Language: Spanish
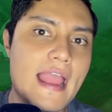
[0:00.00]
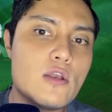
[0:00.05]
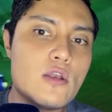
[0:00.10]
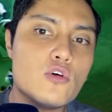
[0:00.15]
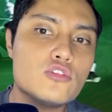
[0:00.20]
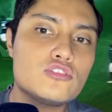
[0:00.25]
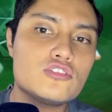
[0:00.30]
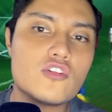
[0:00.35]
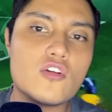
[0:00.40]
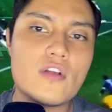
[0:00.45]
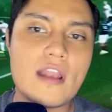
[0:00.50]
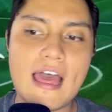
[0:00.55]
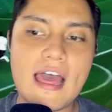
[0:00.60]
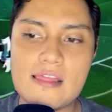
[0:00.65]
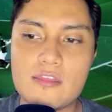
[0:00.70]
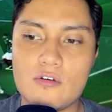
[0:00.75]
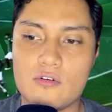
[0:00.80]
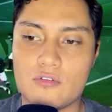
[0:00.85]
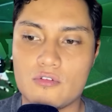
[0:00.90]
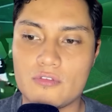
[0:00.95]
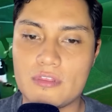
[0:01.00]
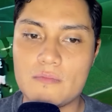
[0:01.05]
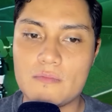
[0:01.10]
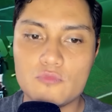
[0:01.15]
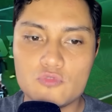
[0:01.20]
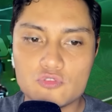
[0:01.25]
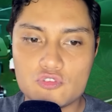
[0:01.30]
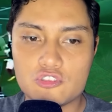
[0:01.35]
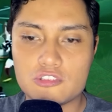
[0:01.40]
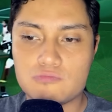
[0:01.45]
otro lado donde
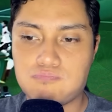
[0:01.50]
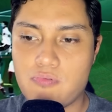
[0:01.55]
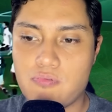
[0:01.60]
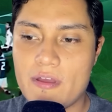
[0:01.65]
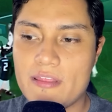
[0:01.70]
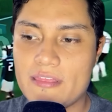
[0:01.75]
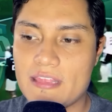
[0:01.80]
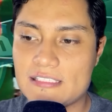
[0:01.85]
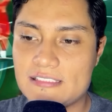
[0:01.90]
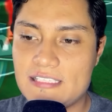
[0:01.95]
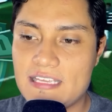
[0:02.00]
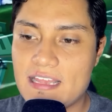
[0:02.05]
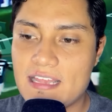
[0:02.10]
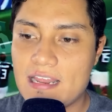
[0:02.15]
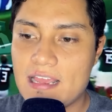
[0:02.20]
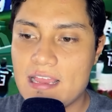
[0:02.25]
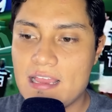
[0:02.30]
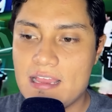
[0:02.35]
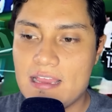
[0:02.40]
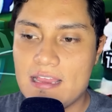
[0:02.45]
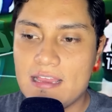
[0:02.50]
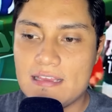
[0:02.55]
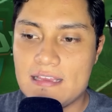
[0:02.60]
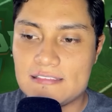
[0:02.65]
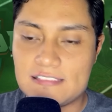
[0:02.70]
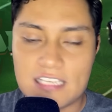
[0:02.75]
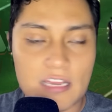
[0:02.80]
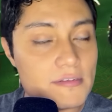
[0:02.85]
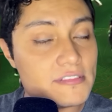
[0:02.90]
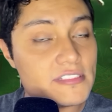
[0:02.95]
muchos pueden decir,
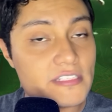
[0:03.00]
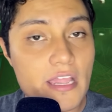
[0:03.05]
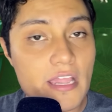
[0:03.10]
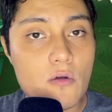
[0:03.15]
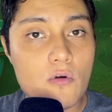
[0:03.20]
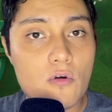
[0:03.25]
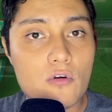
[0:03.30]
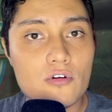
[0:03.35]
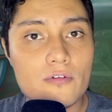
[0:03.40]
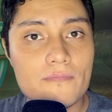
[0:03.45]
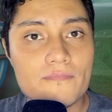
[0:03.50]
¿sabes qué Hugo?